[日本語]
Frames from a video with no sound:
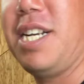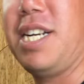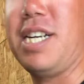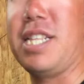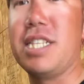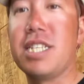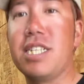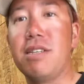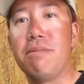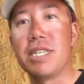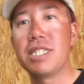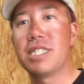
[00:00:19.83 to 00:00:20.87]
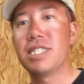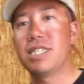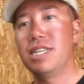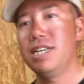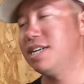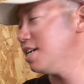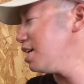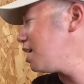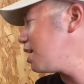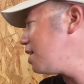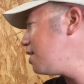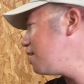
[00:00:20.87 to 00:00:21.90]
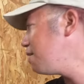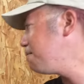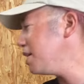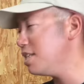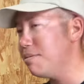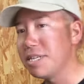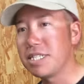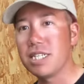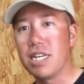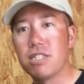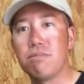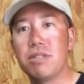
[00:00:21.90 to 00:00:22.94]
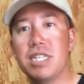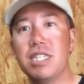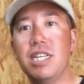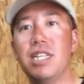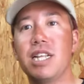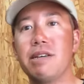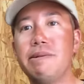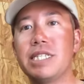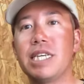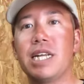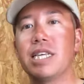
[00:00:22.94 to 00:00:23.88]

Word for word: 片付けしてます。はい、えー、バンタマンさんに遊びに来ていただきました。